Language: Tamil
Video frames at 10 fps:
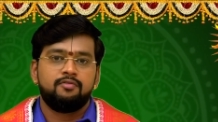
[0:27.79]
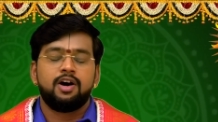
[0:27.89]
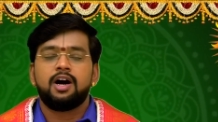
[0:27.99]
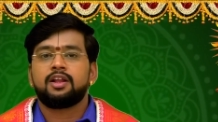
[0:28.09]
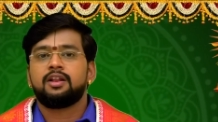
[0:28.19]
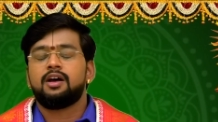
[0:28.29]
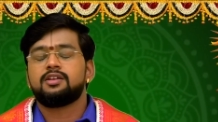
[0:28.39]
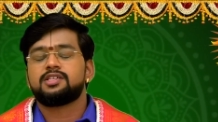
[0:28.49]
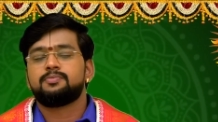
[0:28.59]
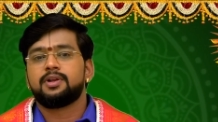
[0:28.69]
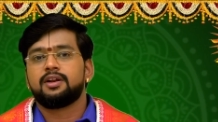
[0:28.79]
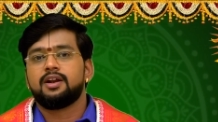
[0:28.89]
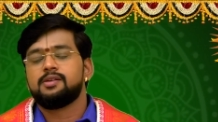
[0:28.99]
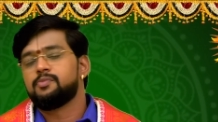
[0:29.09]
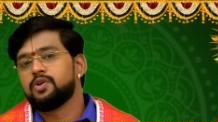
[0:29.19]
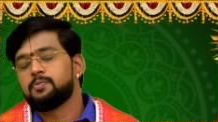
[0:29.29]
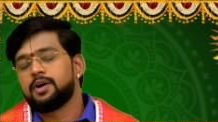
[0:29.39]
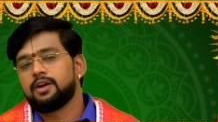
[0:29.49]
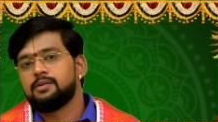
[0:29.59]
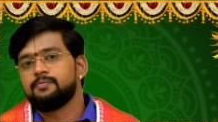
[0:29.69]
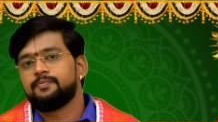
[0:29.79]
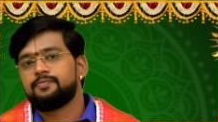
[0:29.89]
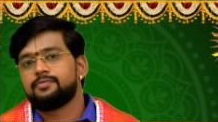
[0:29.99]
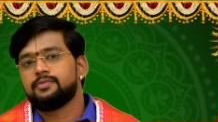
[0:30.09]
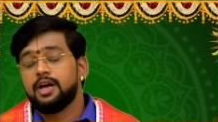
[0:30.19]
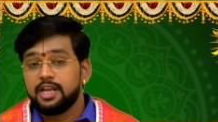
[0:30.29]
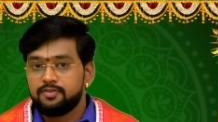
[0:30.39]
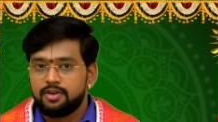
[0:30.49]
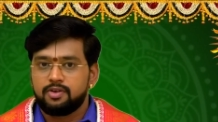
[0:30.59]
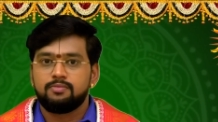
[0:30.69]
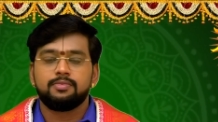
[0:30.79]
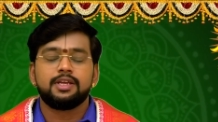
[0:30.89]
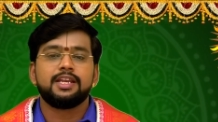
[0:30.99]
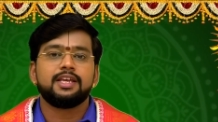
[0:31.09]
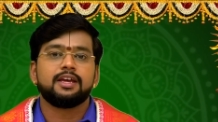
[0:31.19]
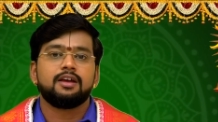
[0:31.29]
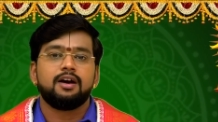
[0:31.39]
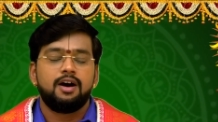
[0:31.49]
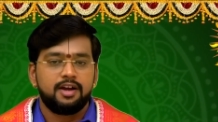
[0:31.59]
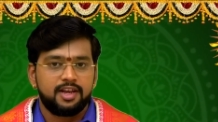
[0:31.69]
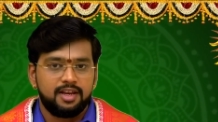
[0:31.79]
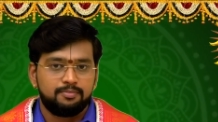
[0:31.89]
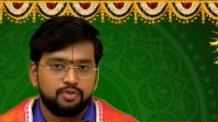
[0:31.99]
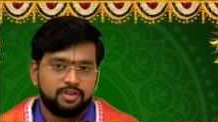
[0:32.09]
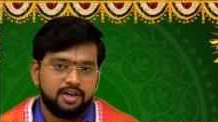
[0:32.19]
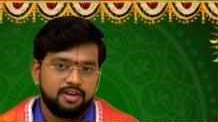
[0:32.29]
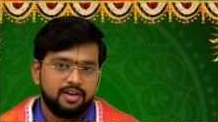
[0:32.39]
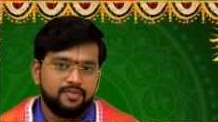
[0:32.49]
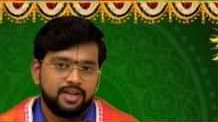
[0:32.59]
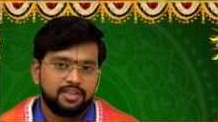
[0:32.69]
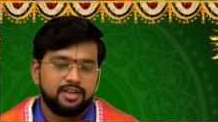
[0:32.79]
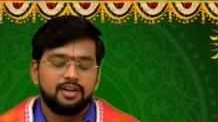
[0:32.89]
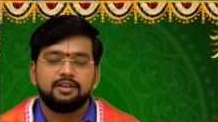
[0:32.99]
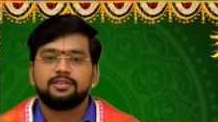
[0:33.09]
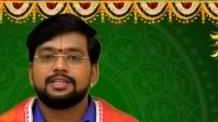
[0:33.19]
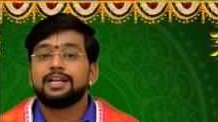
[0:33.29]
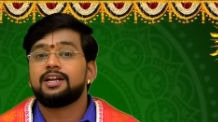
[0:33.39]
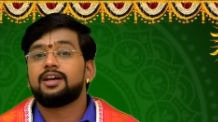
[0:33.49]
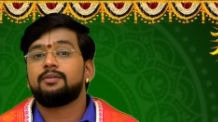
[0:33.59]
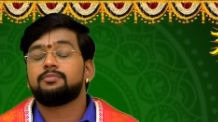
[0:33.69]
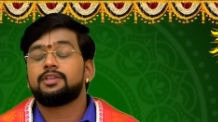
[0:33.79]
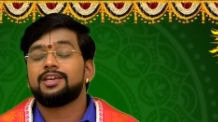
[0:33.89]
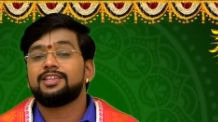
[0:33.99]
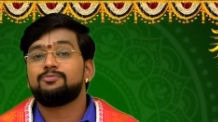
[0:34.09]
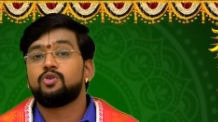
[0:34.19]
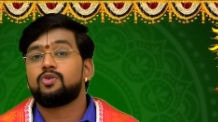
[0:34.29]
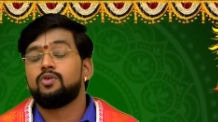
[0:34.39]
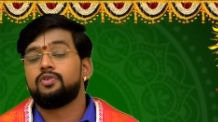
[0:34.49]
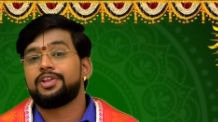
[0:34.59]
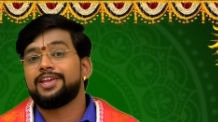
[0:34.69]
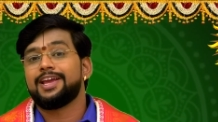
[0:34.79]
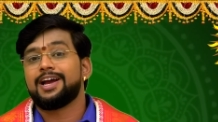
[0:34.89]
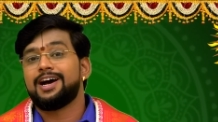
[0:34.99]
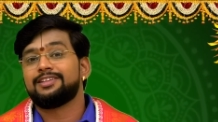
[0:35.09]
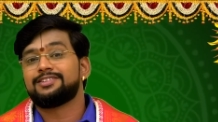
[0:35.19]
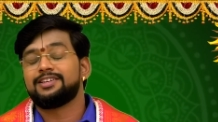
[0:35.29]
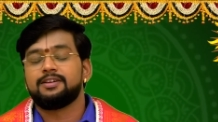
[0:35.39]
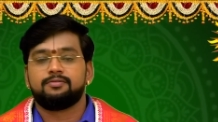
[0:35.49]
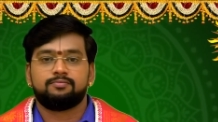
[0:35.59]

வார ராசி பலன்களை இப்பொழுது பார்க்கலாம் அனைவருக்கும் இனிய ஆங்கில புத்தாண்டு நல்வாழ்த்துக்கள் இரண்டாம் தேதி முக்கோட்டி ஏகாதசி